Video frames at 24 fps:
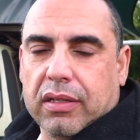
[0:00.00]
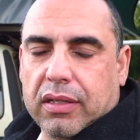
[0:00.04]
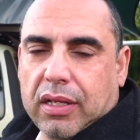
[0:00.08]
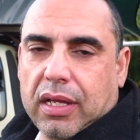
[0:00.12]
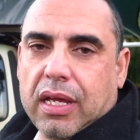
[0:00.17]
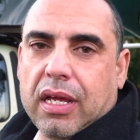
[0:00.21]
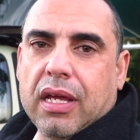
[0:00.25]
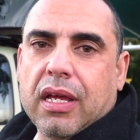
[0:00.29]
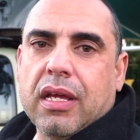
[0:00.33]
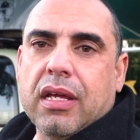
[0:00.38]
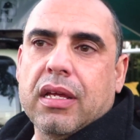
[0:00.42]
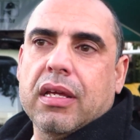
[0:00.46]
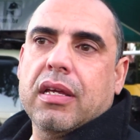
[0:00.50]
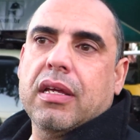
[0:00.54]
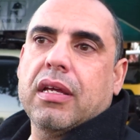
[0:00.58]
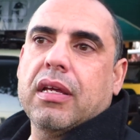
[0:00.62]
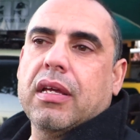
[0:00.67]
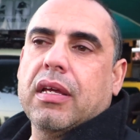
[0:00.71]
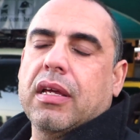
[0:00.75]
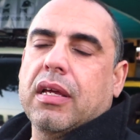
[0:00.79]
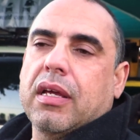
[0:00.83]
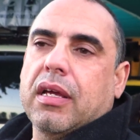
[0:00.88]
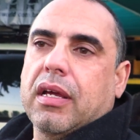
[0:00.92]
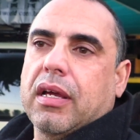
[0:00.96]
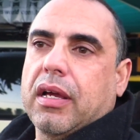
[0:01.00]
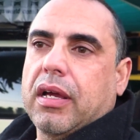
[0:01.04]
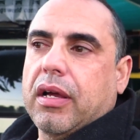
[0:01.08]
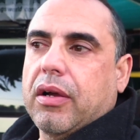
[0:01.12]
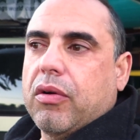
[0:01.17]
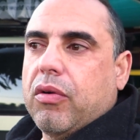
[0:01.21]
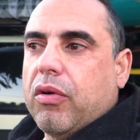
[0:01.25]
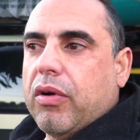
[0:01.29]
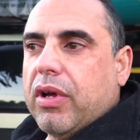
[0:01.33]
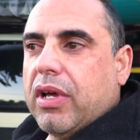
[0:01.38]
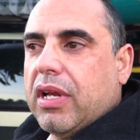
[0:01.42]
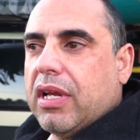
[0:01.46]
né?
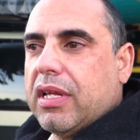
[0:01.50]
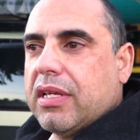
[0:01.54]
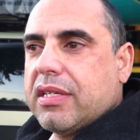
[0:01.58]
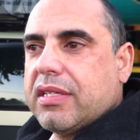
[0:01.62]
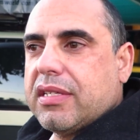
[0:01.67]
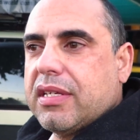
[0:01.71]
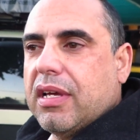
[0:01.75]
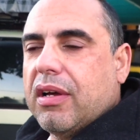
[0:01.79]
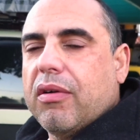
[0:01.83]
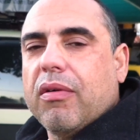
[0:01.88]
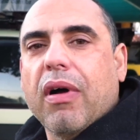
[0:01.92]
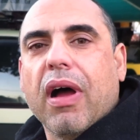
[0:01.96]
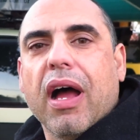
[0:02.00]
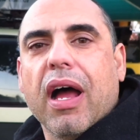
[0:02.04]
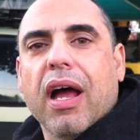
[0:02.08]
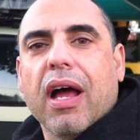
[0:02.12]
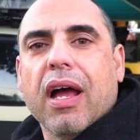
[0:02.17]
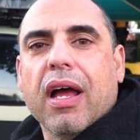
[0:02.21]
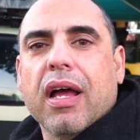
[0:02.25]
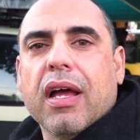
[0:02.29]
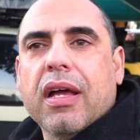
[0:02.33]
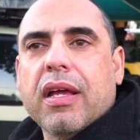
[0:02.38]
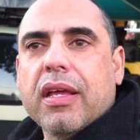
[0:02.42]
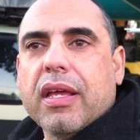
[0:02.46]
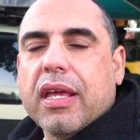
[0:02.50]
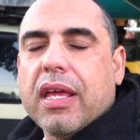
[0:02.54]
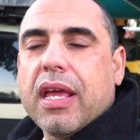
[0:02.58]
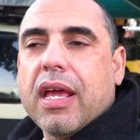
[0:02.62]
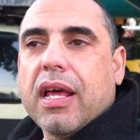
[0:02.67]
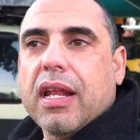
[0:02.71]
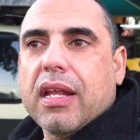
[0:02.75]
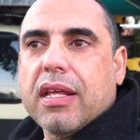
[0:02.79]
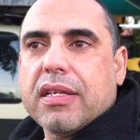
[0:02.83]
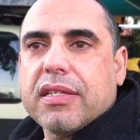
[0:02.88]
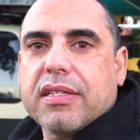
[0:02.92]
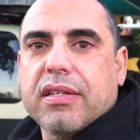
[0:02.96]
Com relação a em
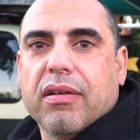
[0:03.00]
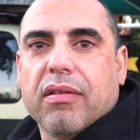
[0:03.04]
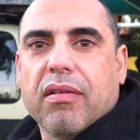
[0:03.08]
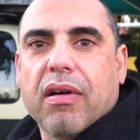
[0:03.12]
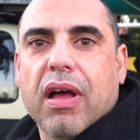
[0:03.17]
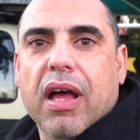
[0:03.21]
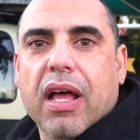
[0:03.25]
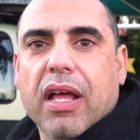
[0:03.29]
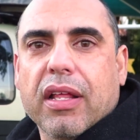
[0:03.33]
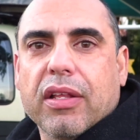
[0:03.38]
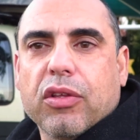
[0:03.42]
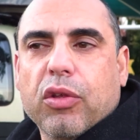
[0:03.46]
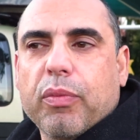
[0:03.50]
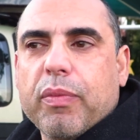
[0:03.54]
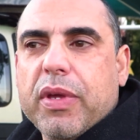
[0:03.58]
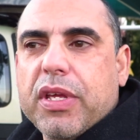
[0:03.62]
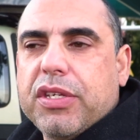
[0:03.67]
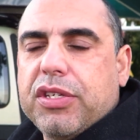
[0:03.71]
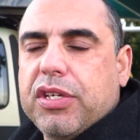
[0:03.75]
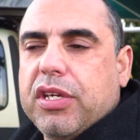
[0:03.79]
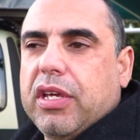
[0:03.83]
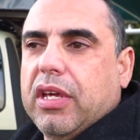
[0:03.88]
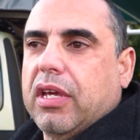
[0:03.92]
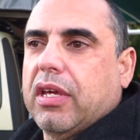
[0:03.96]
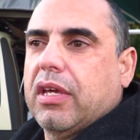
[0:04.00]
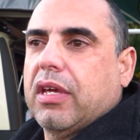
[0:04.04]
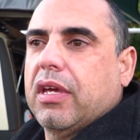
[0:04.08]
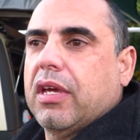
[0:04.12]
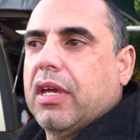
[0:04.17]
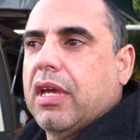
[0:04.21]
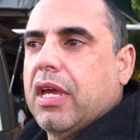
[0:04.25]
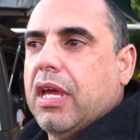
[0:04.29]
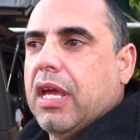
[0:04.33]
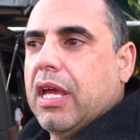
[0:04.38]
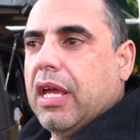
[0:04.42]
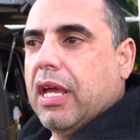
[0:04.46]
relação à Dometic.
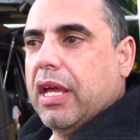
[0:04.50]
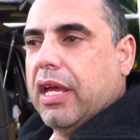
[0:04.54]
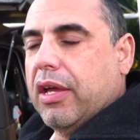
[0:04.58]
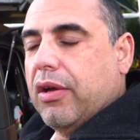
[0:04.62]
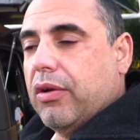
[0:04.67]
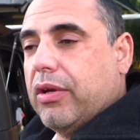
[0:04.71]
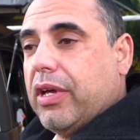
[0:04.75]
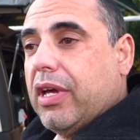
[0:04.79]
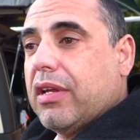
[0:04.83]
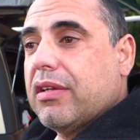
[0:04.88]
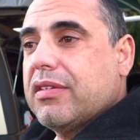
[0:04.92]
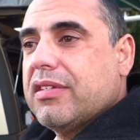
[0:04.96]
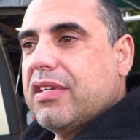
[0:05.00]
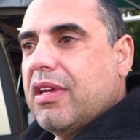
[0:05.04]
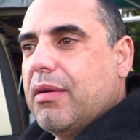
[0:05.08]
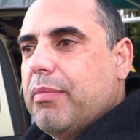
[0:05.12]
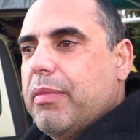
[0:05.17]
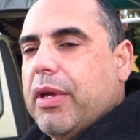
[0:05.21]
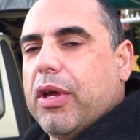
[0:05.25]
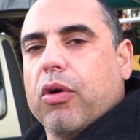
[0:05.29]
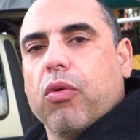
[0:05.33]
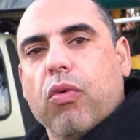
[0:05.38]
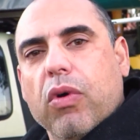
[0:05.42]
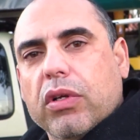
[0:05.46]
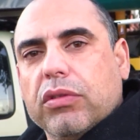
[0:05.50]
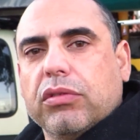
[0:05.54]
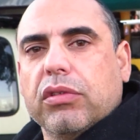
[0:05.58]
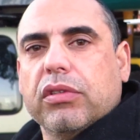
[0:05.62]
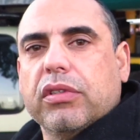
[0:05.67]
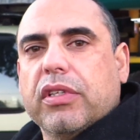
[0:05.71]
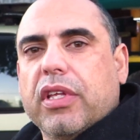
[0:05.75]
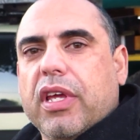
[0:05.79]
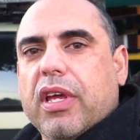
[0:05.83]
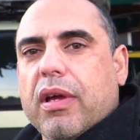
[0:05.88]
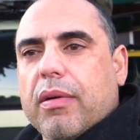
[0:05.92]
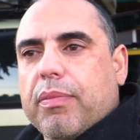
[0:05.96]
Eu quero saber quanto
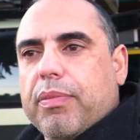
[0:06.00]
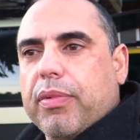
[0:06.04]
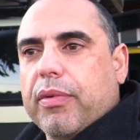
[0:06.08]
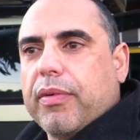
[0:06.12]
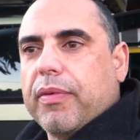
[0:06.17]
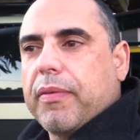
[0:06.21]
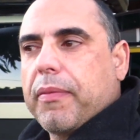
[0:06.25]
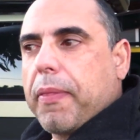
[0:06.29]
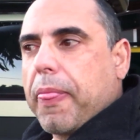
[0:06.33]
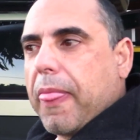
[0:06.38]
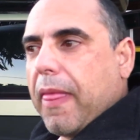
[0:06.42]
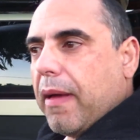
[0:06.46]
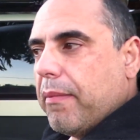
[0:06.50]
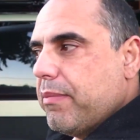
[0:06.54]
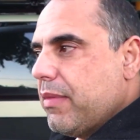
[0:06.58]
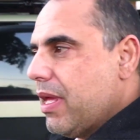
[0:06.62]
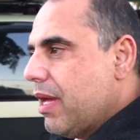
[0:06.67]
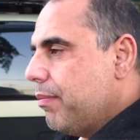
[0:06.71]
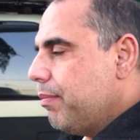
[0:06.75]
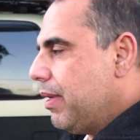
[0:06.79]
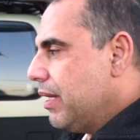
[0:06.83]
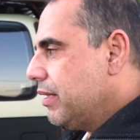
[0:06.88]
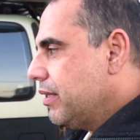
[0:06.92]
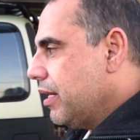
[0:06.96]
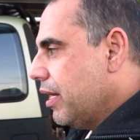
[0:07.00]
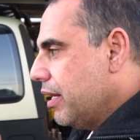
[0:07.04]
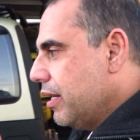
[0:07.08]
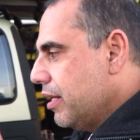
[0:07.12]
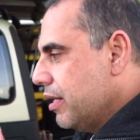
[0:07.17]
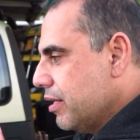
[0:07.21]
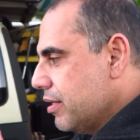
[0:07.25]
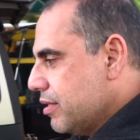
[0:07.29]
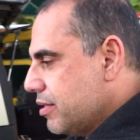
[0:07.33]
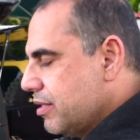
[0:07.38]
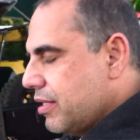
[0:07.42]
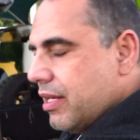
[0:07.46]
tempo a minha
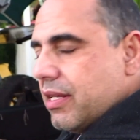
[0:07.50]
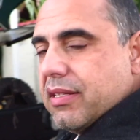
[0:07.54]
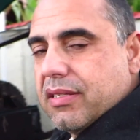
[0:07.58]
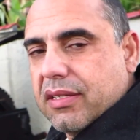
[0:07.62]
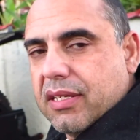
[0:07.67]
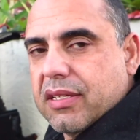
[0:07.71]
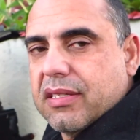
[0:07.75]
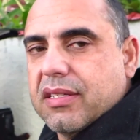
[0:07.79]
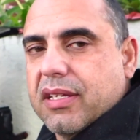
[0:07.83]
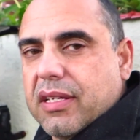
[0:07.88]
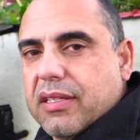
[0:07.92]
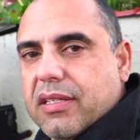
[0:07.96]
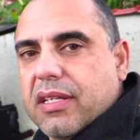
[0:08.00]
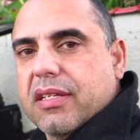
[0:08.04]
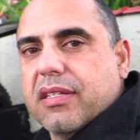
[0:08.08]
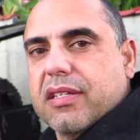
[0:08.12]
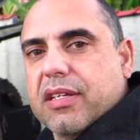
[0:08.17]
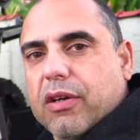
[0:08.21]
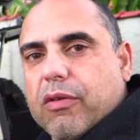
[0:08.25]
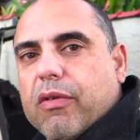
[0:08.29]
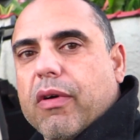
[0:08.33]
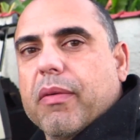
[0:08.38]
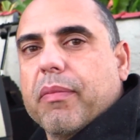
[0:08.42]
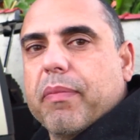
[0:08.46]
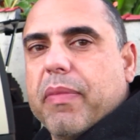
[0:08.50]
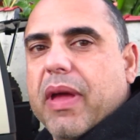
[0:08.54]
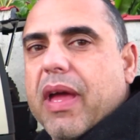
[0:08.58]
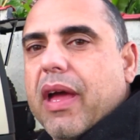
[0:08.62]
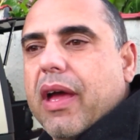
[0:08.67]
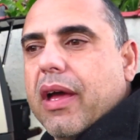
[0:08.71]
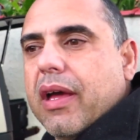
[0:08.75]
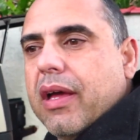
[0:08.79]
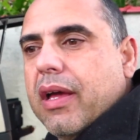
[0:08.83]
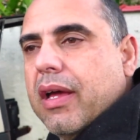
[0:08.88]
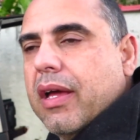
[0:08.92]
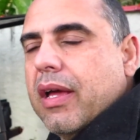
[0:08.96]
bateria de 165
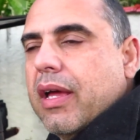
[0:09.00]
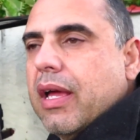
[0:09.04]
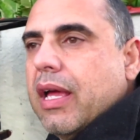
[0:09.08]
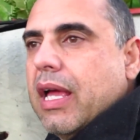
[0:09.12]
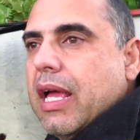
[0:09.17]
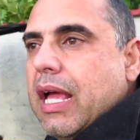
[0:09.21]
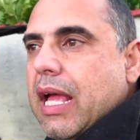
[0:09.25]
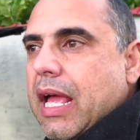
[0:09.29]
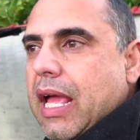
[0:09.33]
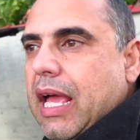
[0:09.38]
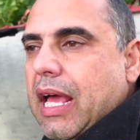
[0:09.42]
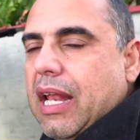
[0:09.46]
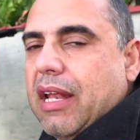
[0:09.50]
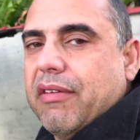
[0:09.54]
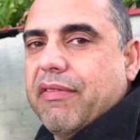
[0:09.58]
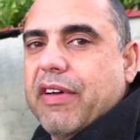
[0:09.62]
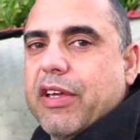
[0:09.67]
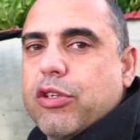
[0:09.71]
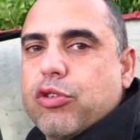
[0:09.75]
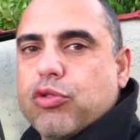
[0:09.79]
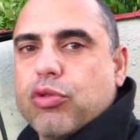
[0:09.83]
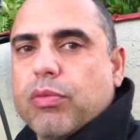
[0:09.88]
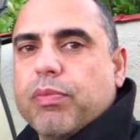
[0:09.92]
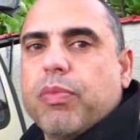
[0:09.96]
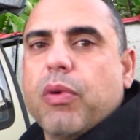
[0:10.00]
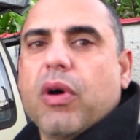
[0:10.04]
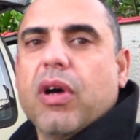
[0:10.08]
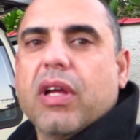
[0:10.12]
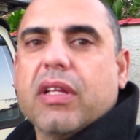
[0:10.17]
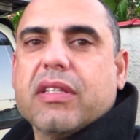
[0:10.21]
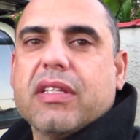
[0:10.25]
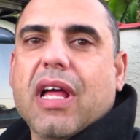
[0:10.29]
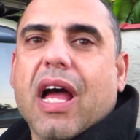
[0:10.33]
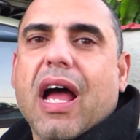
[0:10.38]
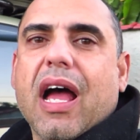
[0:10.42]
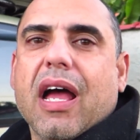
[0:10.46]
ampere ela vai
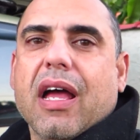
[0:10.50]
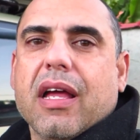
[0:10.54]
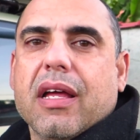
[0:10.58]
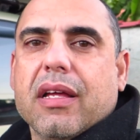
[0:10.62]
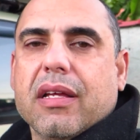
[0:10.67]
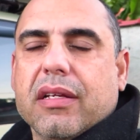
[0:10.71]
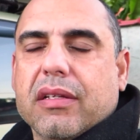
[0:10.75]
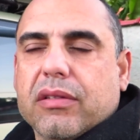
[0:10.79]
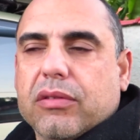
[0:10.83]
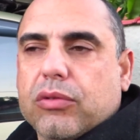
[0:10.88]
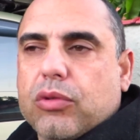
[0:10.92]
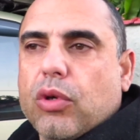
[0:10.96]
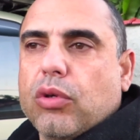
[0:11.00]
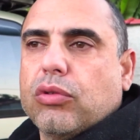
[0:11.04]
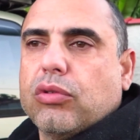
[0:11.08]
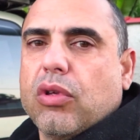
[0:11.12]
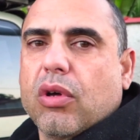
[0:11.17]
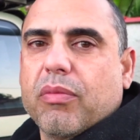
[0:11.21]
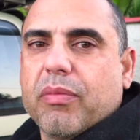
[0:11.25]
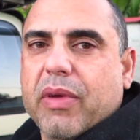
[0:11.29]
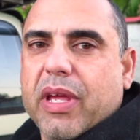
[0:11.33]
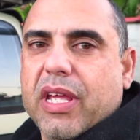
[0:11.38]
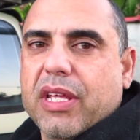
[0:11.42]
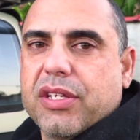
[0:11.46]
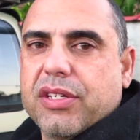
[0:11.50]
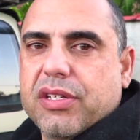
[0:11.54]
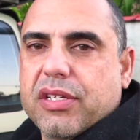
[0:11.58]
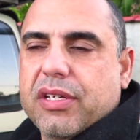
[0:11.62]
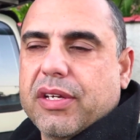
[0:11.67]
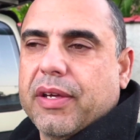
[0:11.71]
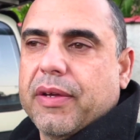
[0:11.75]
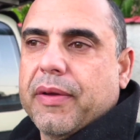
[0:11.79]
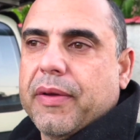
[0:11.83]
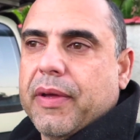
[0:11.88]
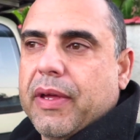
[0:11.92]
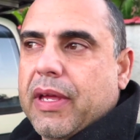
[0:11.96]
suportar
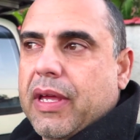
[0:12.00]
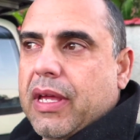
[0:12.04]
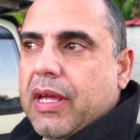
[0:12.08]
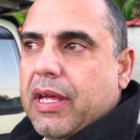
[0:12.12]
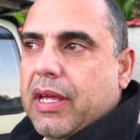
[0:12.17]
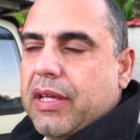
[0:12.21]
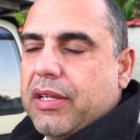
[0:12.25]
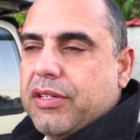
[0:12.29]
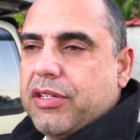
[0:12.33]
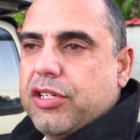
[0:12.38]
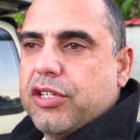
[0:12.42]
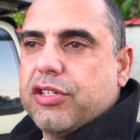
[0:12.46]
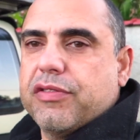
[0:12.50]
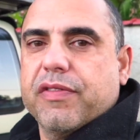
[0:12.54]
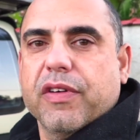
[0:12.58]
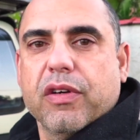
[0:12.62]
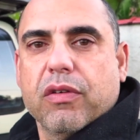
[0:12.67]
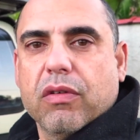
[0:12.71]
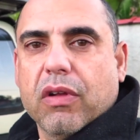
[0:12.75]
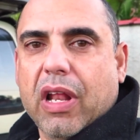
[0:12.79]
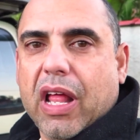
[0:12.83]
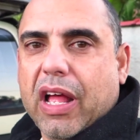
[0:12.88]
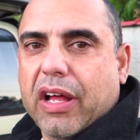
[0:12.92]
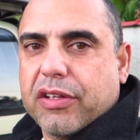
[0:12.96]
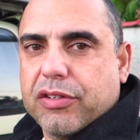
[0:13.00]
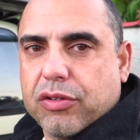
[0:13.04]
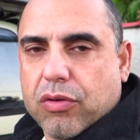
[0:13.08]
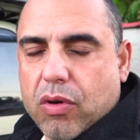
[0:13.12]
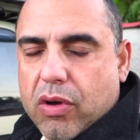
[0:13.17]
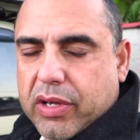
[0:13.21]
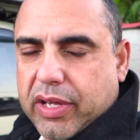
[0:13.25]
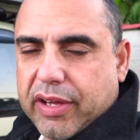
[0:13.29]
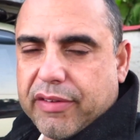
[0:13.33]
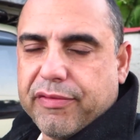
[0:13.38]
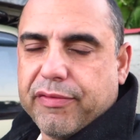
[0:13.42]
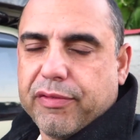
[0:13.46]
totalmente desvinculada de
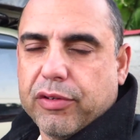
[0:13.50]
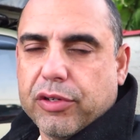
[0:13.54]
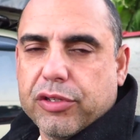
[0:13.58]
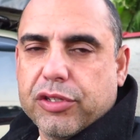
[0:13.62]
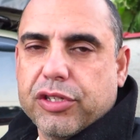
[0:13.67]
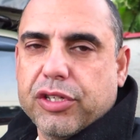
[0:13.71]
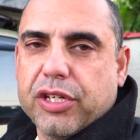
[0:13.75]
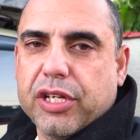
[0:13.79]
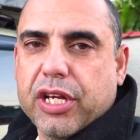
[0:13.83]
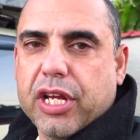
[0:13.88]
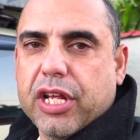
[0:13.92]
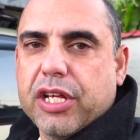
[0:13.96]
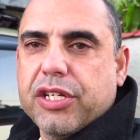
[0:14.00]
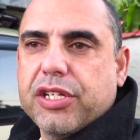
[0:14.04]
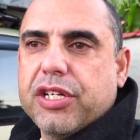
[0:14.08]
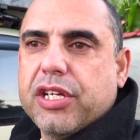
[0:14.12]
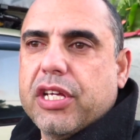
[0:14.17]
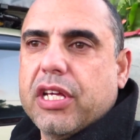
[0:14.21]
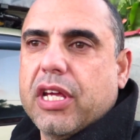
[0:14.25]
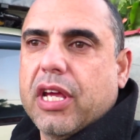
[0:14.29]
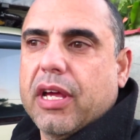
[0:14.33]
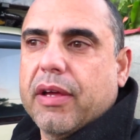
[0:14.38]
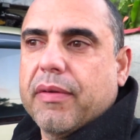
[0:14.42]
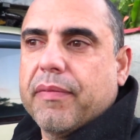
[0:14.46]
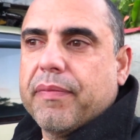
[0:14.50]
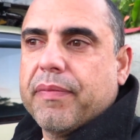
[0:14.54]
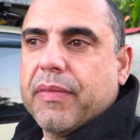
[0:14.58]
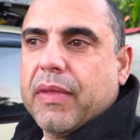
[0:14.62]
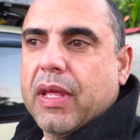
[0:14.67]
qualquer fonte de energia